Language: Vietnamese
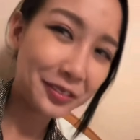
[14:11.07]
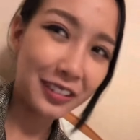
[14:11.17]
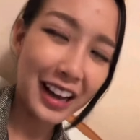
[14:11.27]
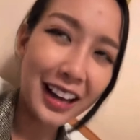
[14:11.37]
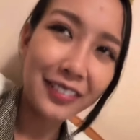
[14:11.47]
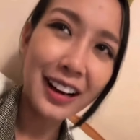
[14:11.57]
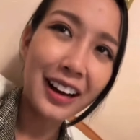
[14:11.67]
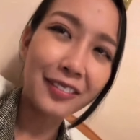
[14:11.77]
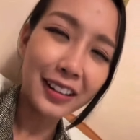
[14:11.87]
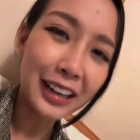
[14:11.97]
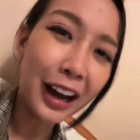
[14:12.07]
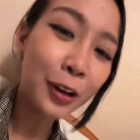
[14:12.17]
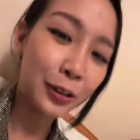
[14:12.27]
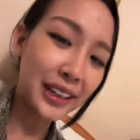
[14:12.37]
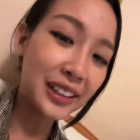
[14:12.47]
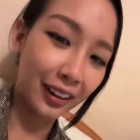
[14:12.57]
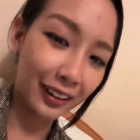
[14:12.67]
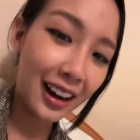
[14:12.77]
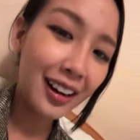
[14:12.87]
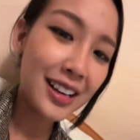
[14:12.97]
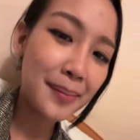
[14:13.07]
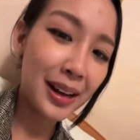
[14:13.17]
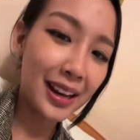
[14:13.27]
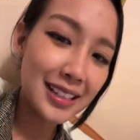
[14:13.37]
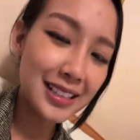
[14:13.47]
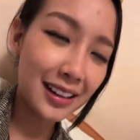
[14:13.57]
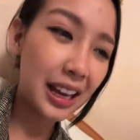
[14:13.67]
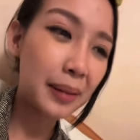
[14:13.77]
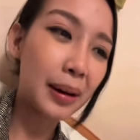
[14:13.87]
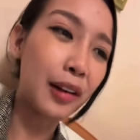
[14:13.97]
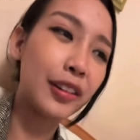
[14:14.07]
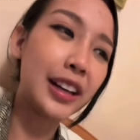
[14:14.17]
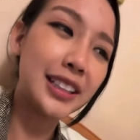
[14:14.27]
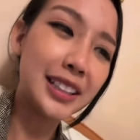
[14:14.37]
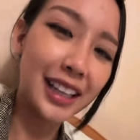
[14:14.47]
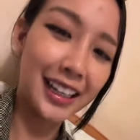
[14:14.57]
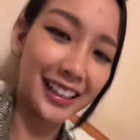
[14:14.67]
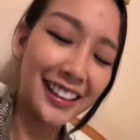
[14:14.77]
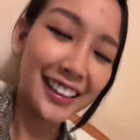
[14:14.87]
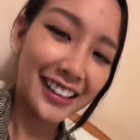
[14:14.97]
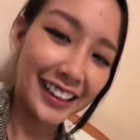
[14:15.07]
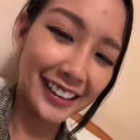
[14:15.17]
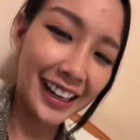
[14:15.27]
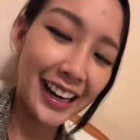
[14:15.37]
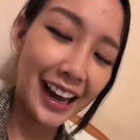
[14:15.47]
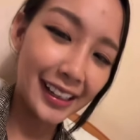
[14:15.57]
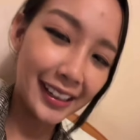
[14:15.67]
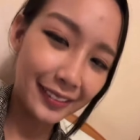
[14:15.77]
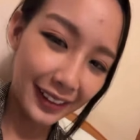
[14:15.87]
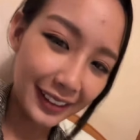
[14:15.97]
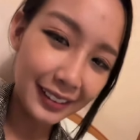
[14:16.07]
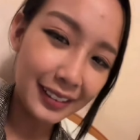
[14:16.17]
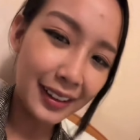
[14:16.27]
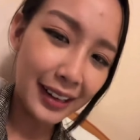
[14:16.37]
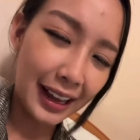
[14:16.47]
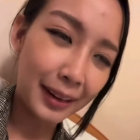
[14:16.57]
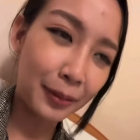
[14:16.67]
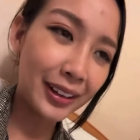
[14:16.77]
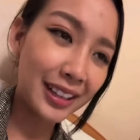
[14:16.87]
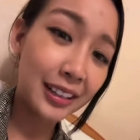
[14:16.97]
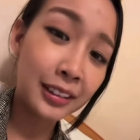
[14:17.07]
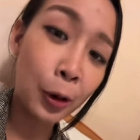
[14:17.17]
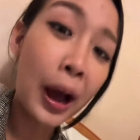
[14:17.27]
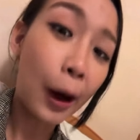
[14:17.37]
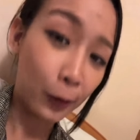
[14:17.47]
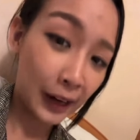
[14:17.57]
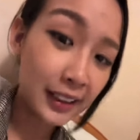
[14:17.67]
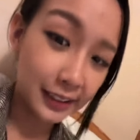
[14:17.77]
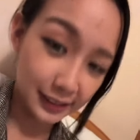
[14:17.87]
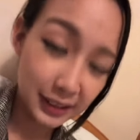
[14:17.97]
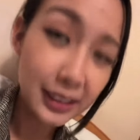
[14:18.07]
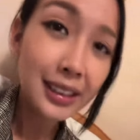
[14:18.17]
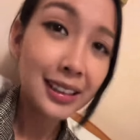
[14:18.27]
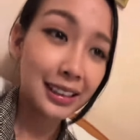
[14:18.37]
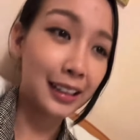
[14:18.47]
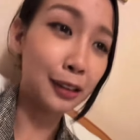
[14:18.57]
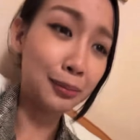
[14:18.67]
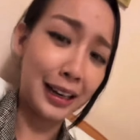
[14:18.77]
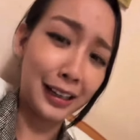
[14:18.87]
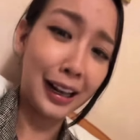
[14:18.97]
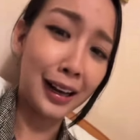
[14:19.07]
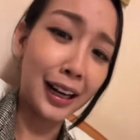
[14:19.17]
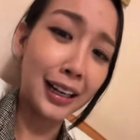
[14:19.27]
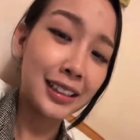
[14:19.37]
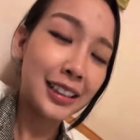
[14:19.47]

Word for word: và và vẫn là cái cuộc tranh luận đó nhưng mà khi sau khi bảo ngọc về nước thì uh, nó lại vẫn nó lại là một cái danh hoa hậu khác nữa thì lúc này là